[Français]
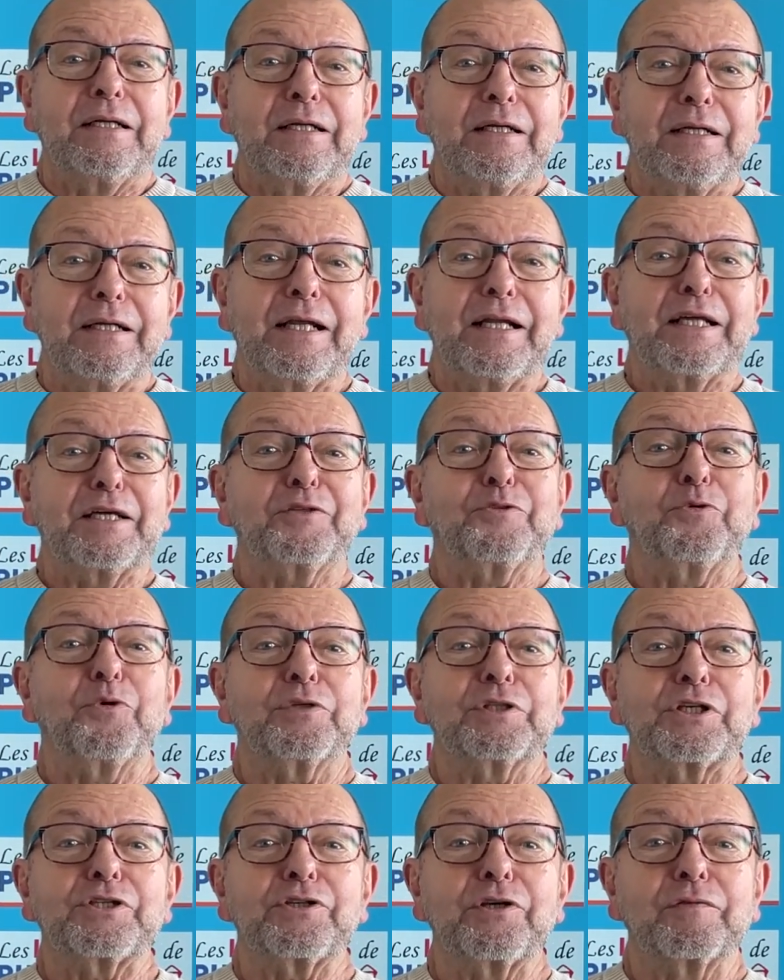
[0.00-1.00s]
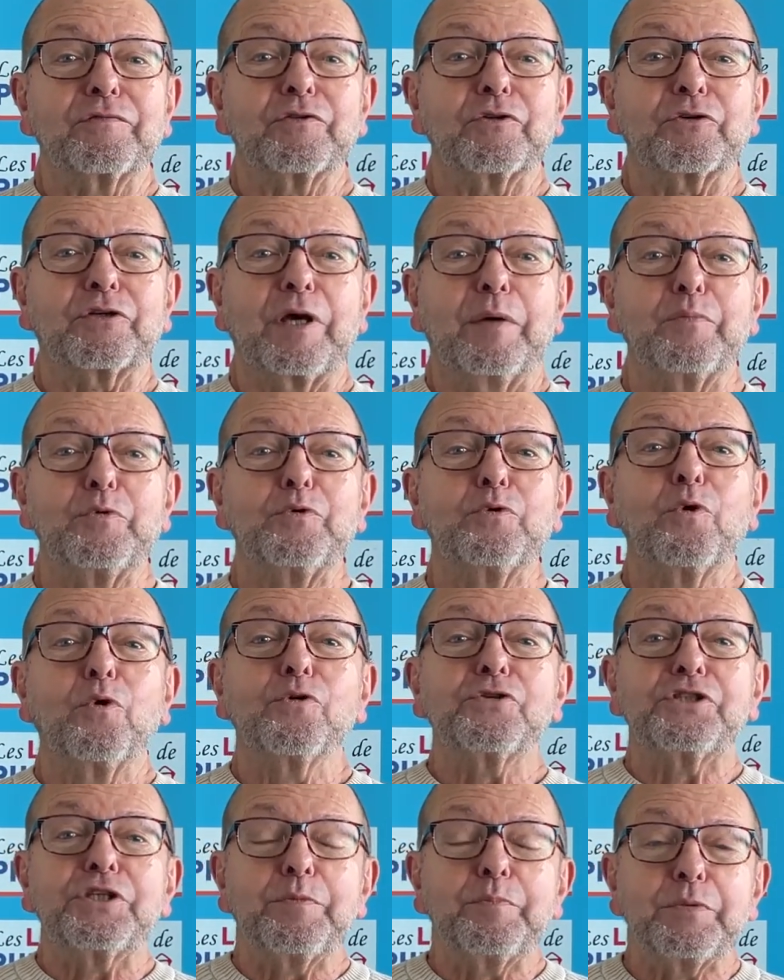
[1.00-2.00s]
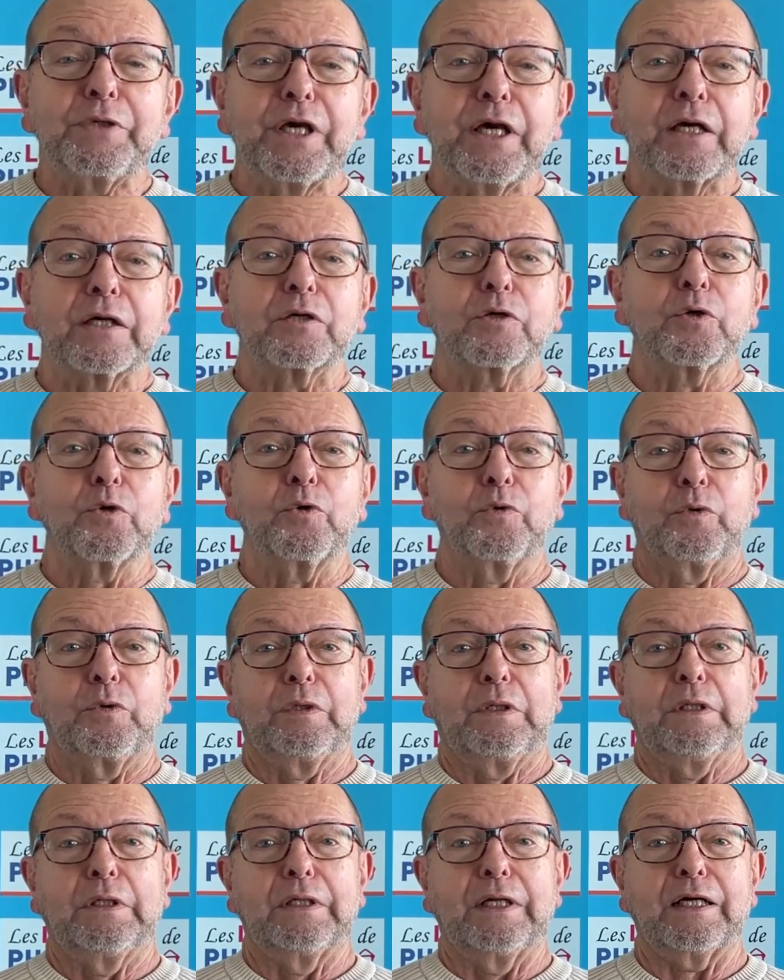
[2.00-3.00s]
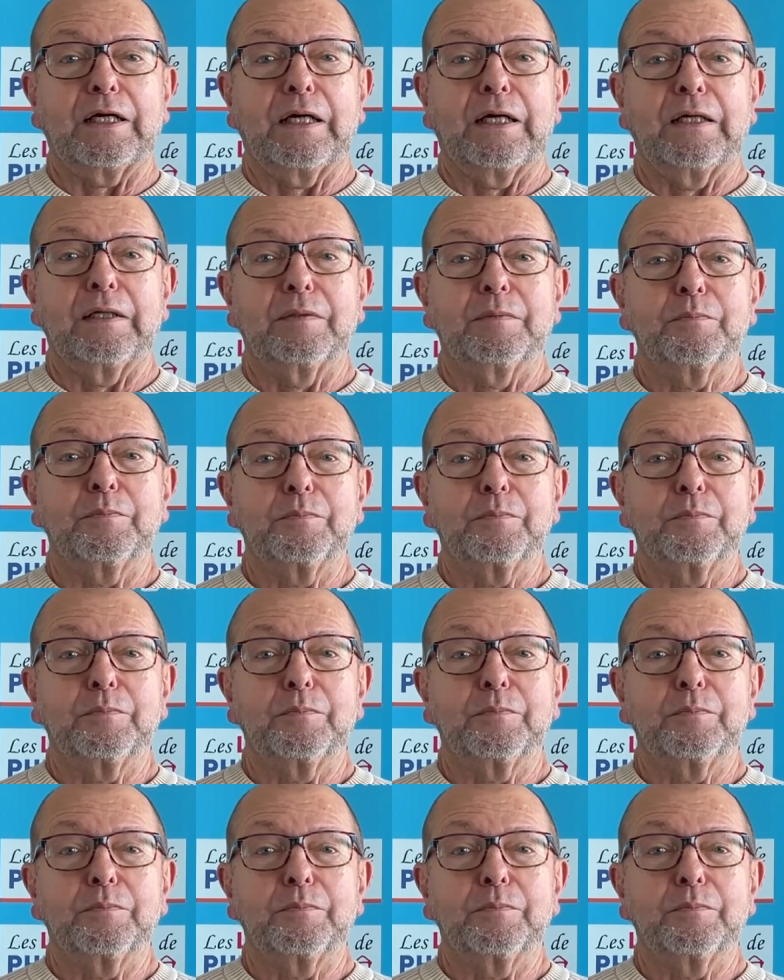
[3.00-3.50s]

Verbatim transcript: la lecture des œuvres de Camus, aussi bien que la